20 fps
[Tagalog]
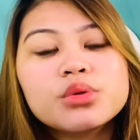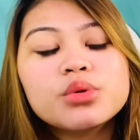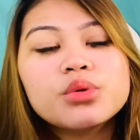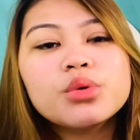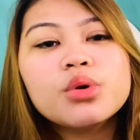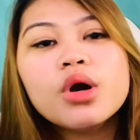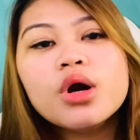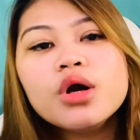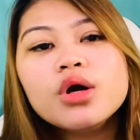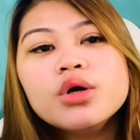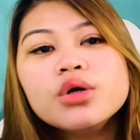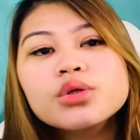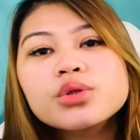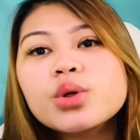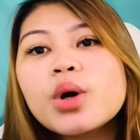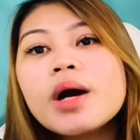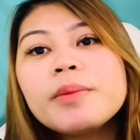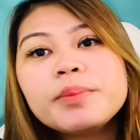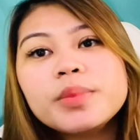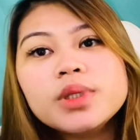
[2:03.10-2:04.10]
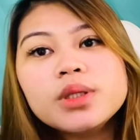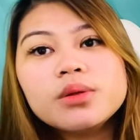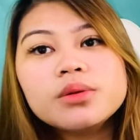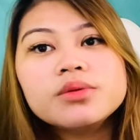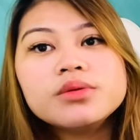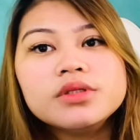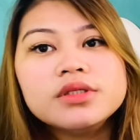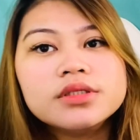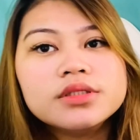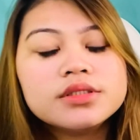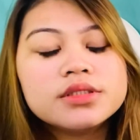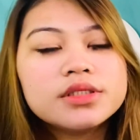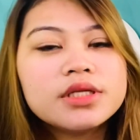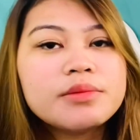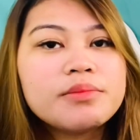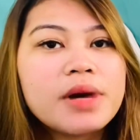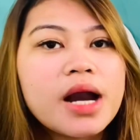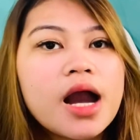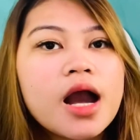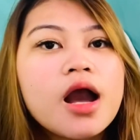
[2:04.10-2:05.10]
to to upload, 'di
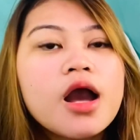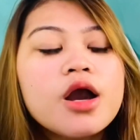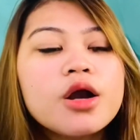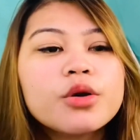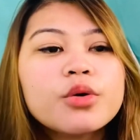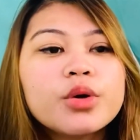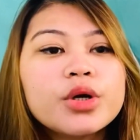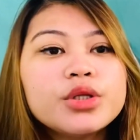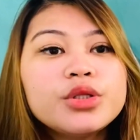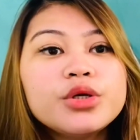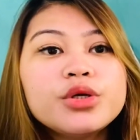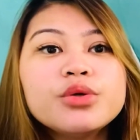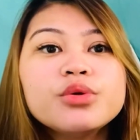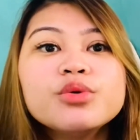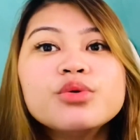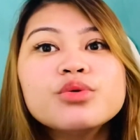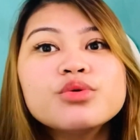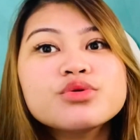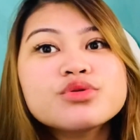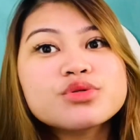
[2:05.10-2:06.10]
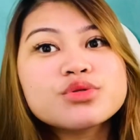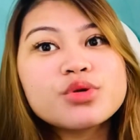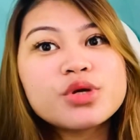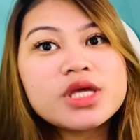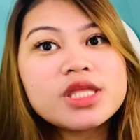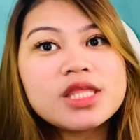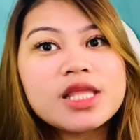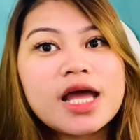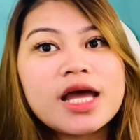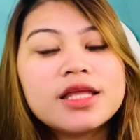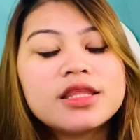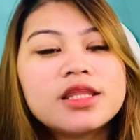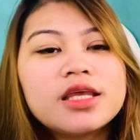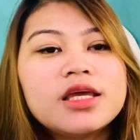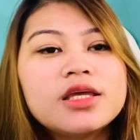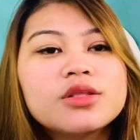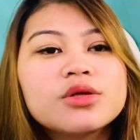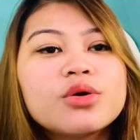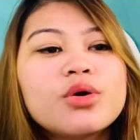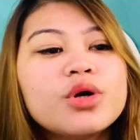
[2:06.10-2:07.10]
ba? Kung ano yung gugustuhin
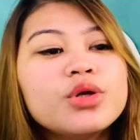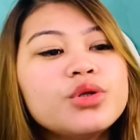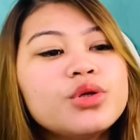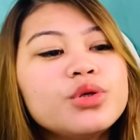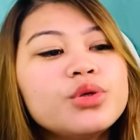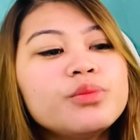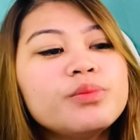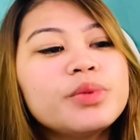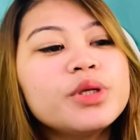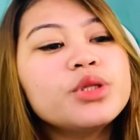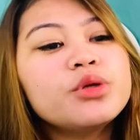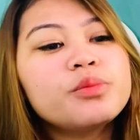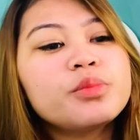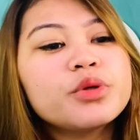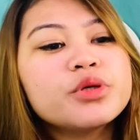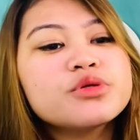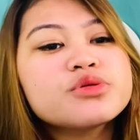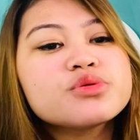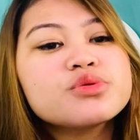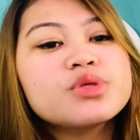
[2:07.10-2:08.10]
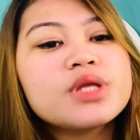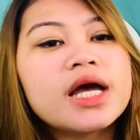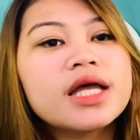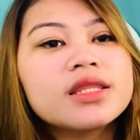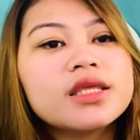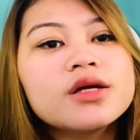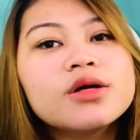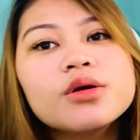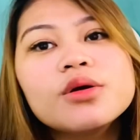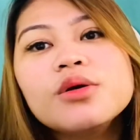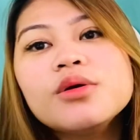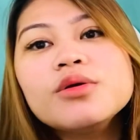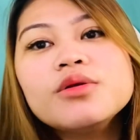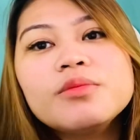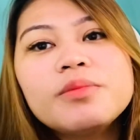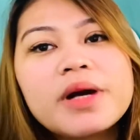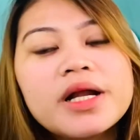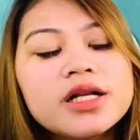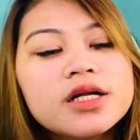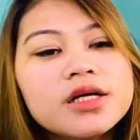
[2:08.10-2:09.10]
natin, kung ano yung pinupursu nating goal,
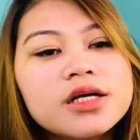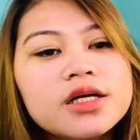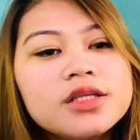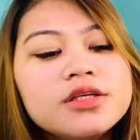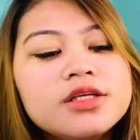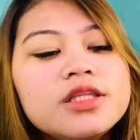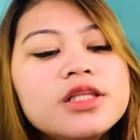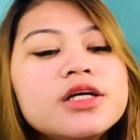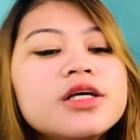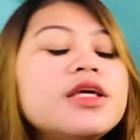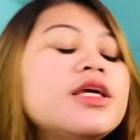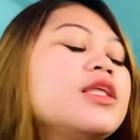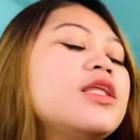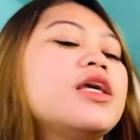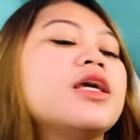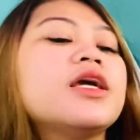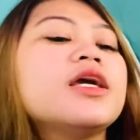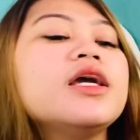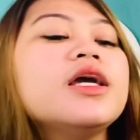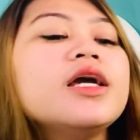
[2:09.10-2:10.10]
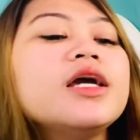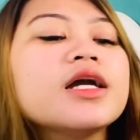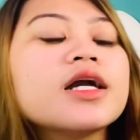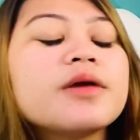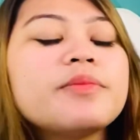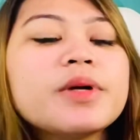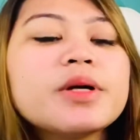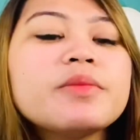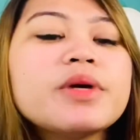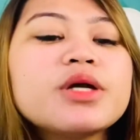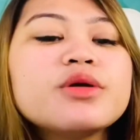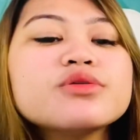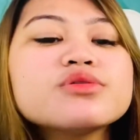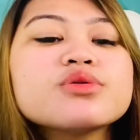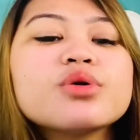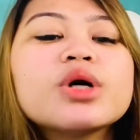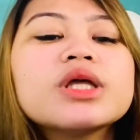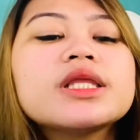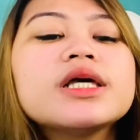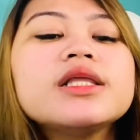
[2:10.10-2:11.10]
parang ganun lang yan eh. Kapag may
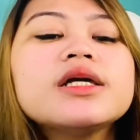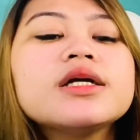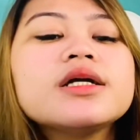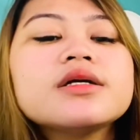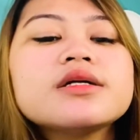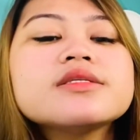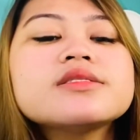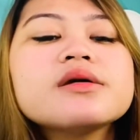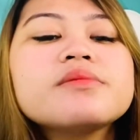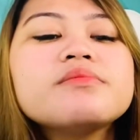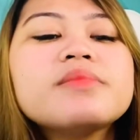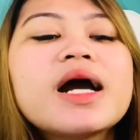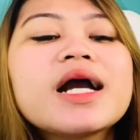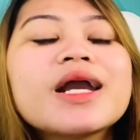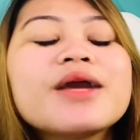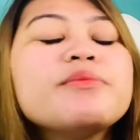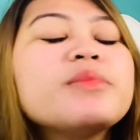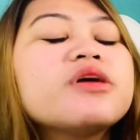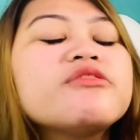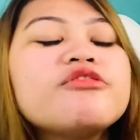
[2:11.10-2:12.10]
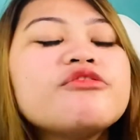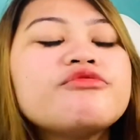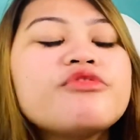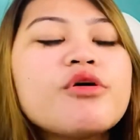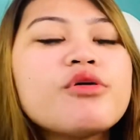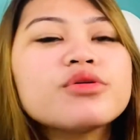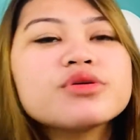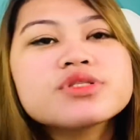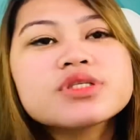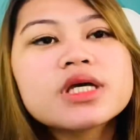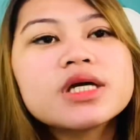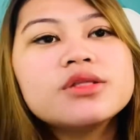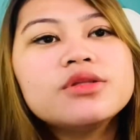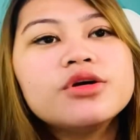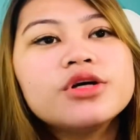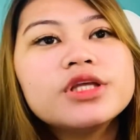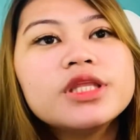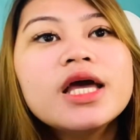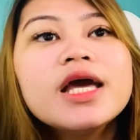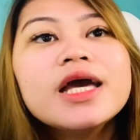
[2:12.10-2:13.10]
gusto ka talagang isang bagay, magfo-focus ka
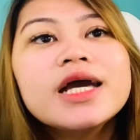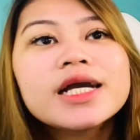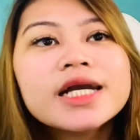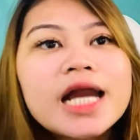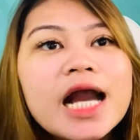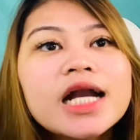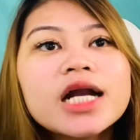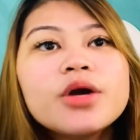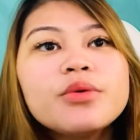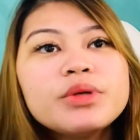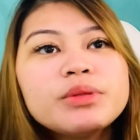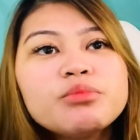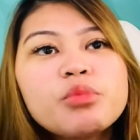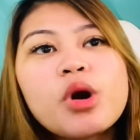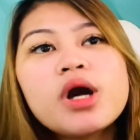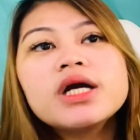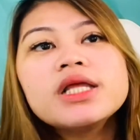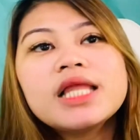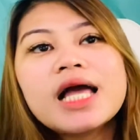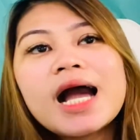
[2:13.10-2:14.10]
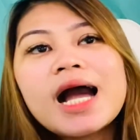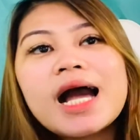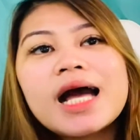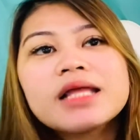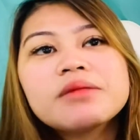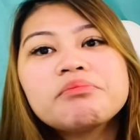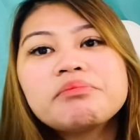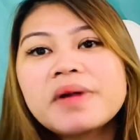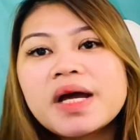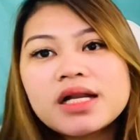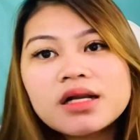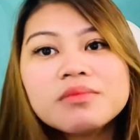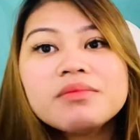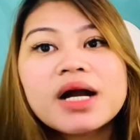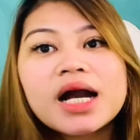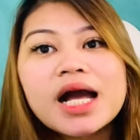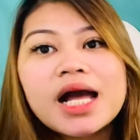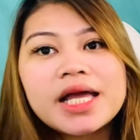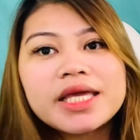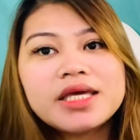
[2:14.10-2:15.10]
doon, gagawin mo ang lahat para
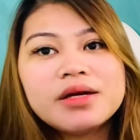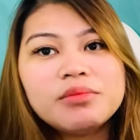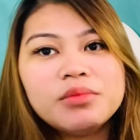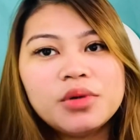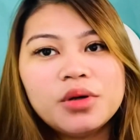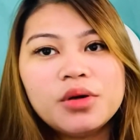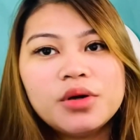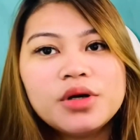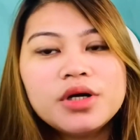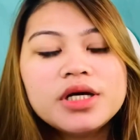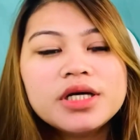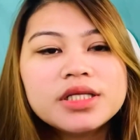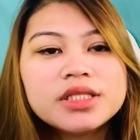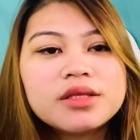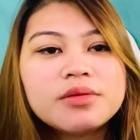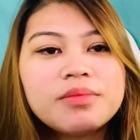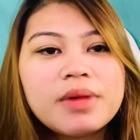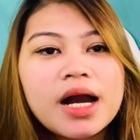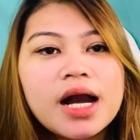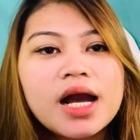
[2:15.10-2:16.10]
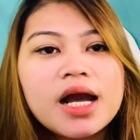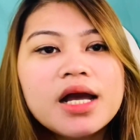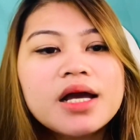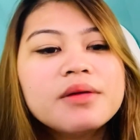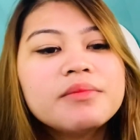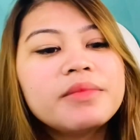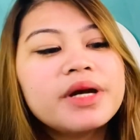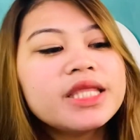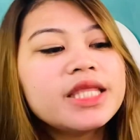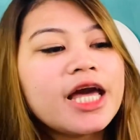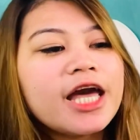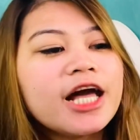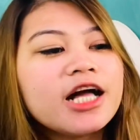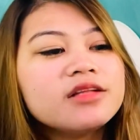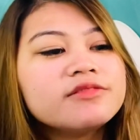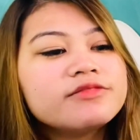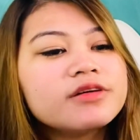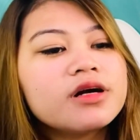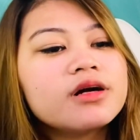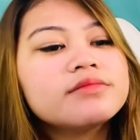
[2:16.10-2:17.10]
makaya mo ba? Diba? By the
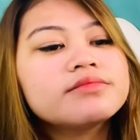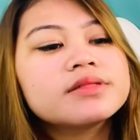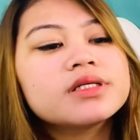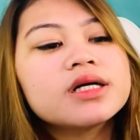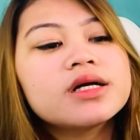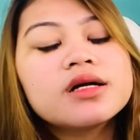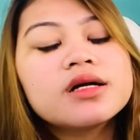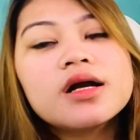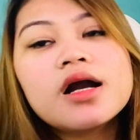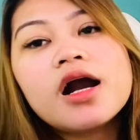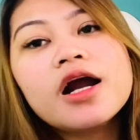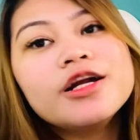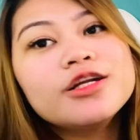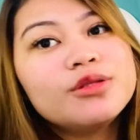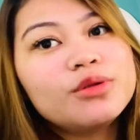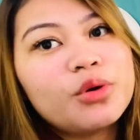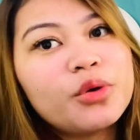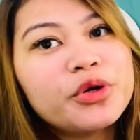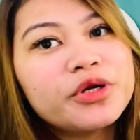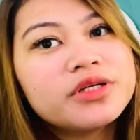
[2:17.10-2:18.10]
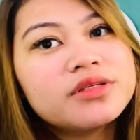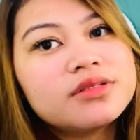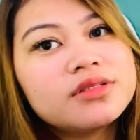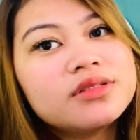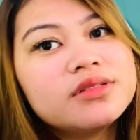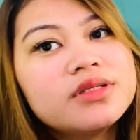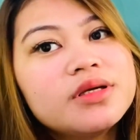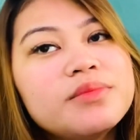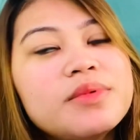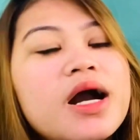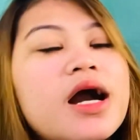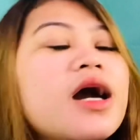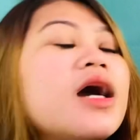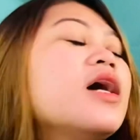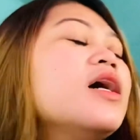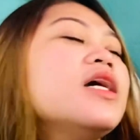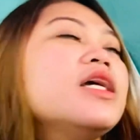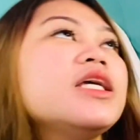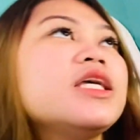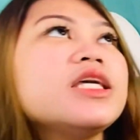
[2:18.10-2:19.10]
help of our Lord, ba? Diba?
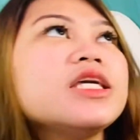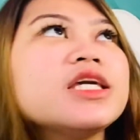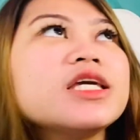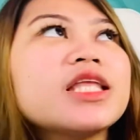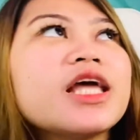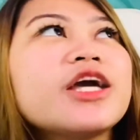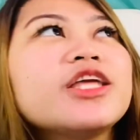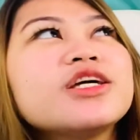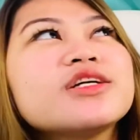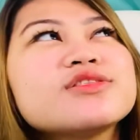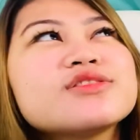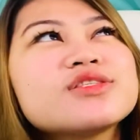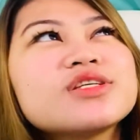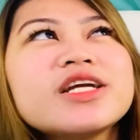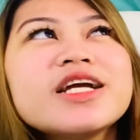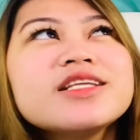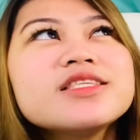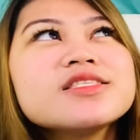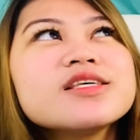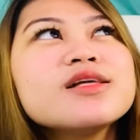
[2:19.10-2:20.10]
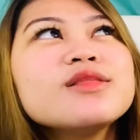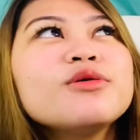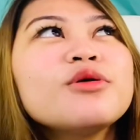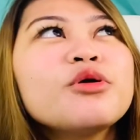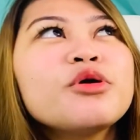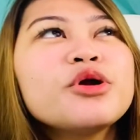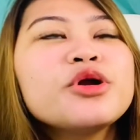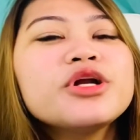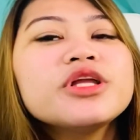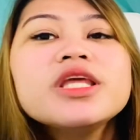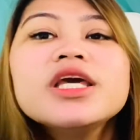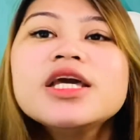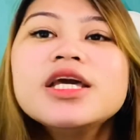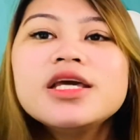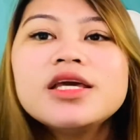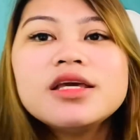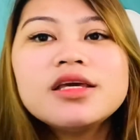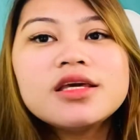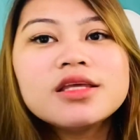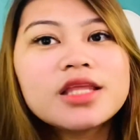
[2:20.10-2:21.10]
Hingi tayo ng strength sa Lord,
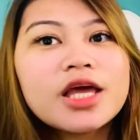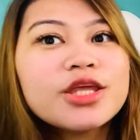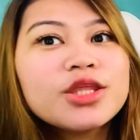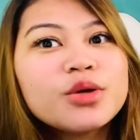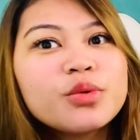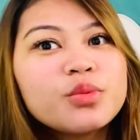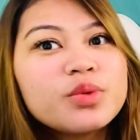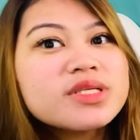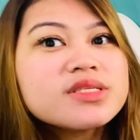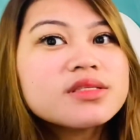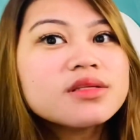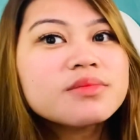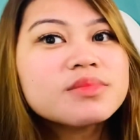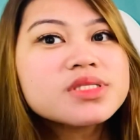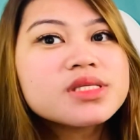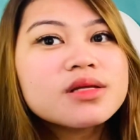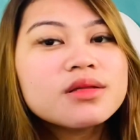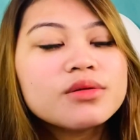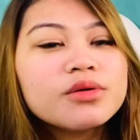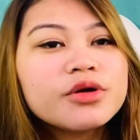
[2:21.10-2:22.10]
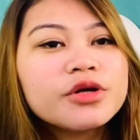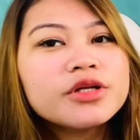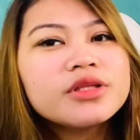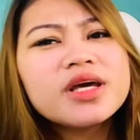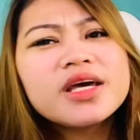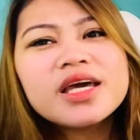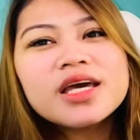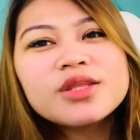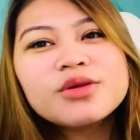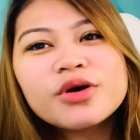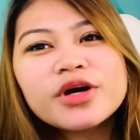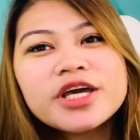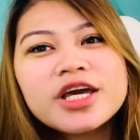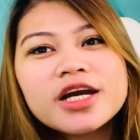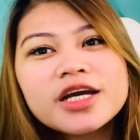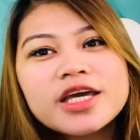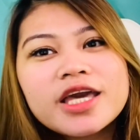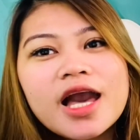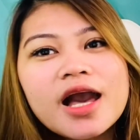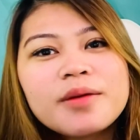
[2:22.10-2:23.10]
hingi tayo ng wisdom sa Lord, ay ano
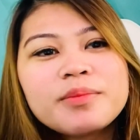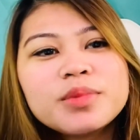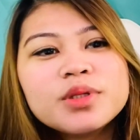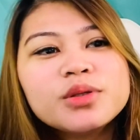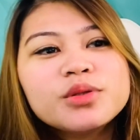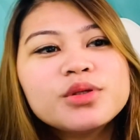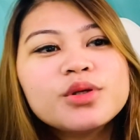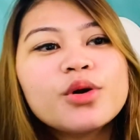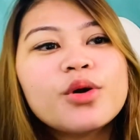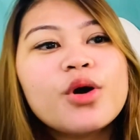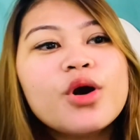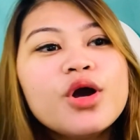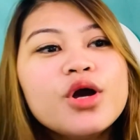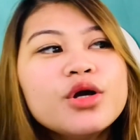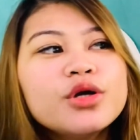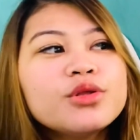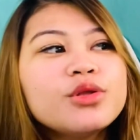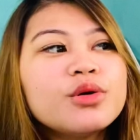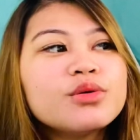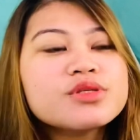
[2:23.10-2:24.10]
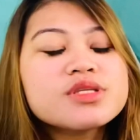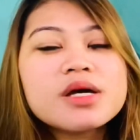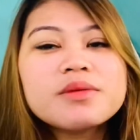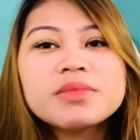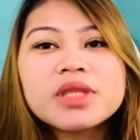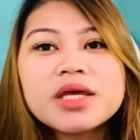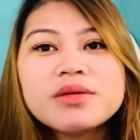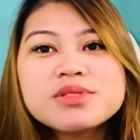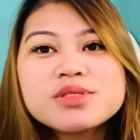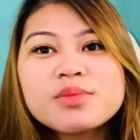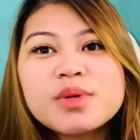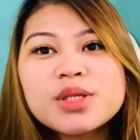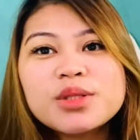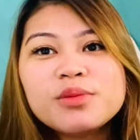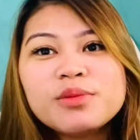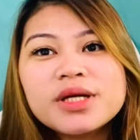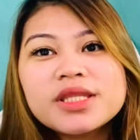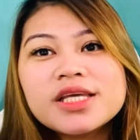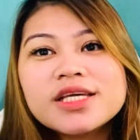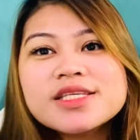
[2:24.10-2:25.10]
kayang i-upload ko? Though sometimes may
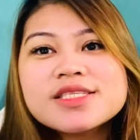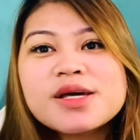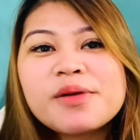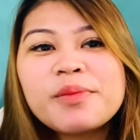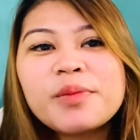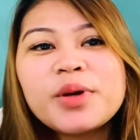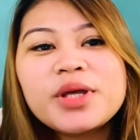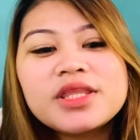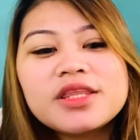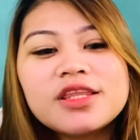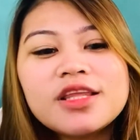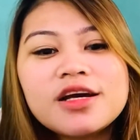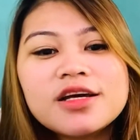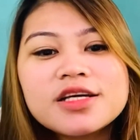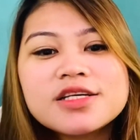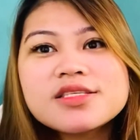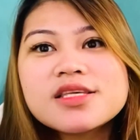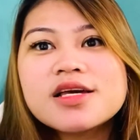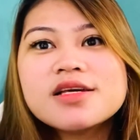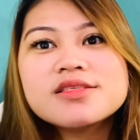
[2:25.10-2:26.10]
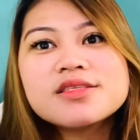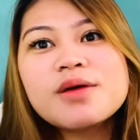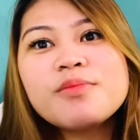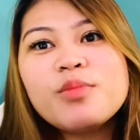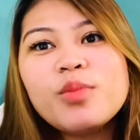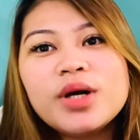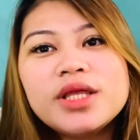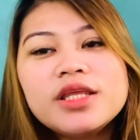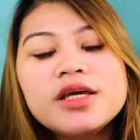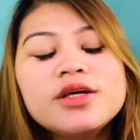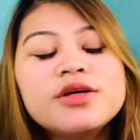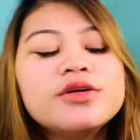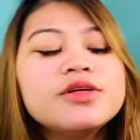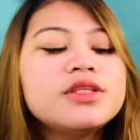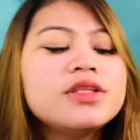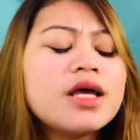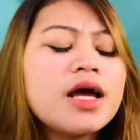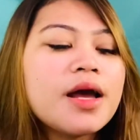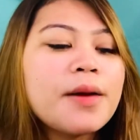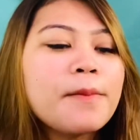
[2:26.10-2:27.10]
dumating sa point ng isa-isang buwan na yon
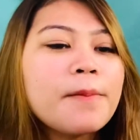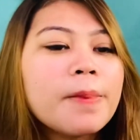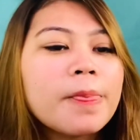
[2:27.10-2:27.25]
na